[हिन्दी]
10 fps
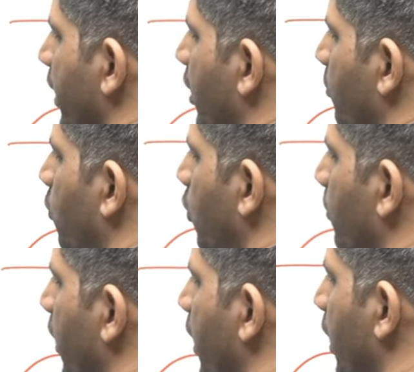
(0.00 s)
एक बुक
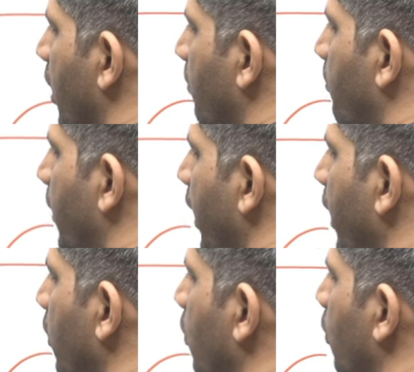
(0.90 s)
में
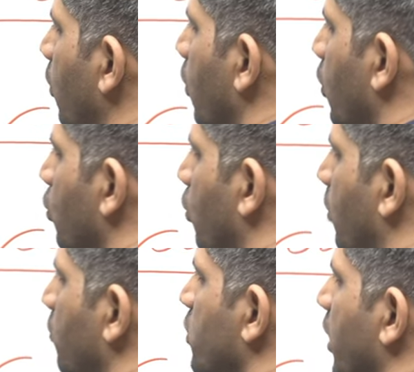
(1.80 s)
कंपाइल्ड हो तो
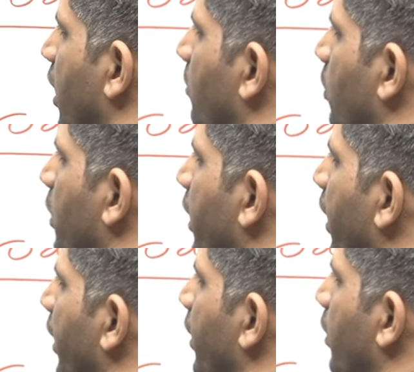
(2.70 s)
हम उसे क्या बोल
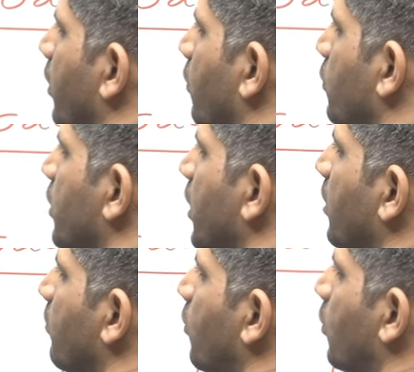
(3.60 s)
देंगे उसे
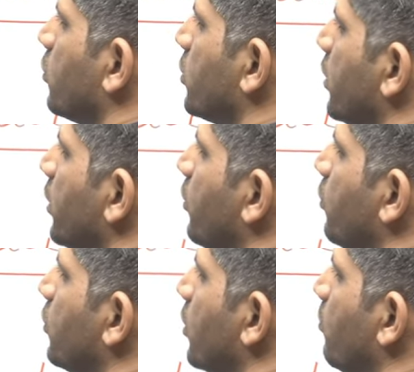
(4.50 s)
हम
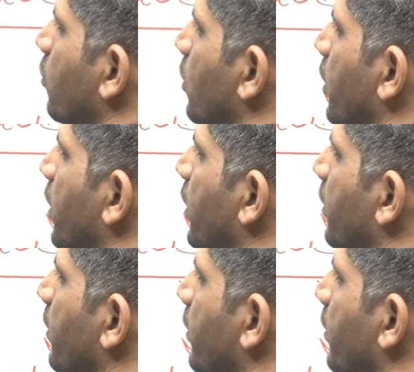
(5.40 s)
कॉन्स्टिट्यूशन बोल देंगे